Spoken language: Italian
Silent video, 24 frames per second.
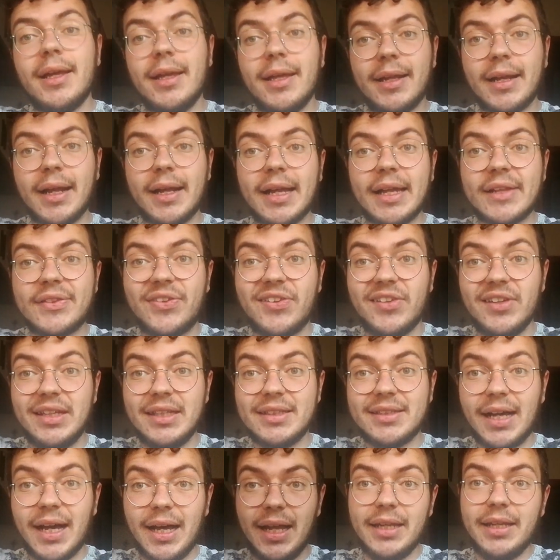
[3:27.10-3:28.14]
Ragazzi,
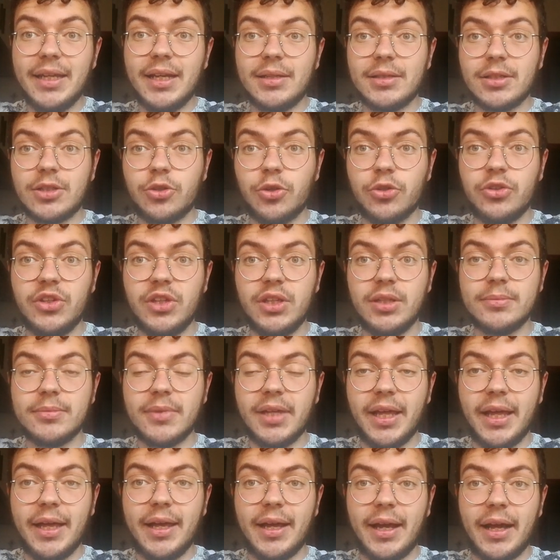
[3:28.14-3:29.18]
l'Italia così
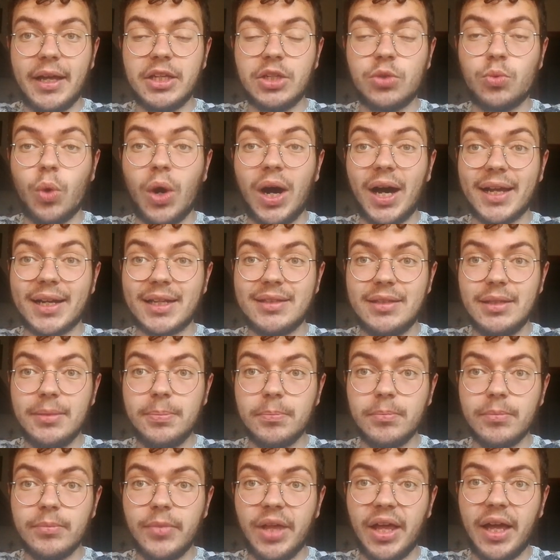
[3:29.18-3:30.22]
è ai
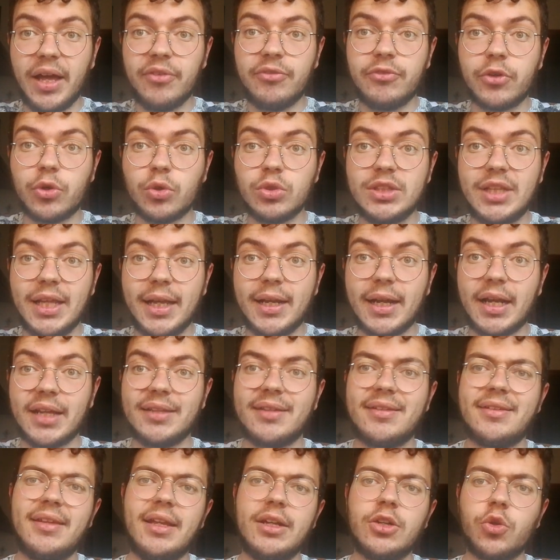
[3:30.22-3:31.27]
quarti e affronterà,
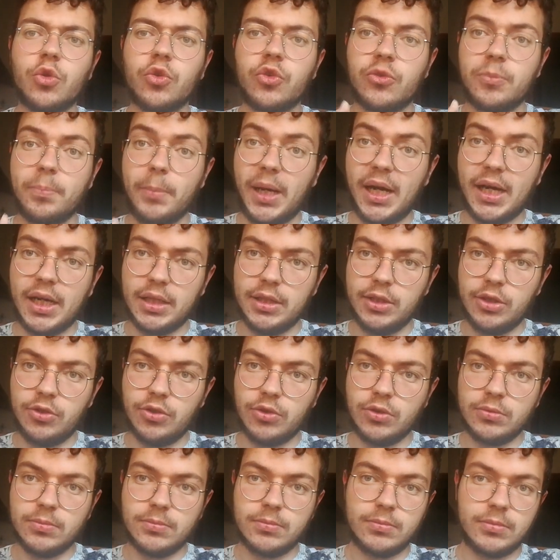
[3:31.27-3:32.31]
se non
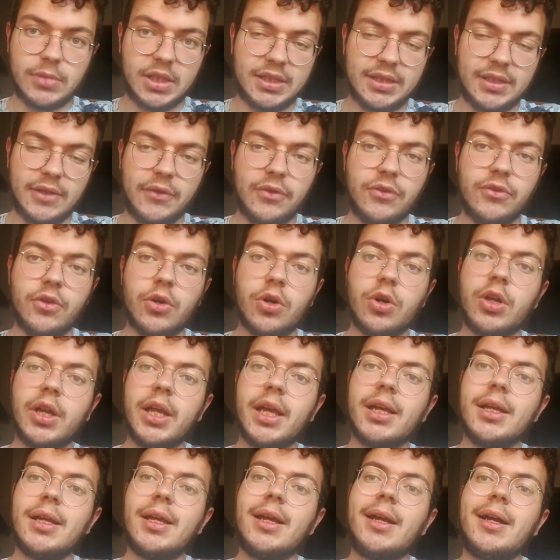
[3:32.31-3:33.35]
sbaglio,
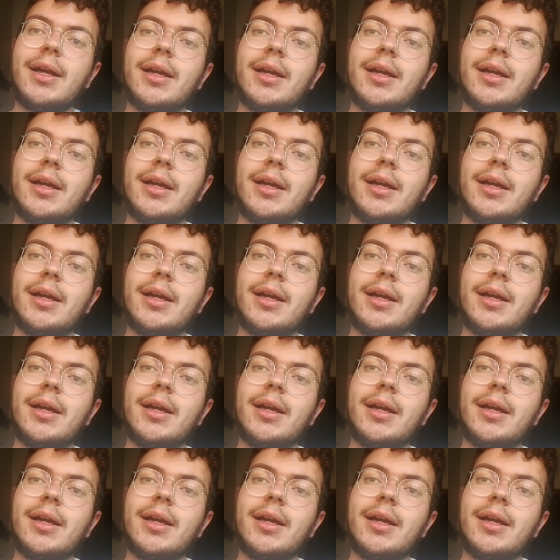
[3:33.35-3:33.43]
attenzione,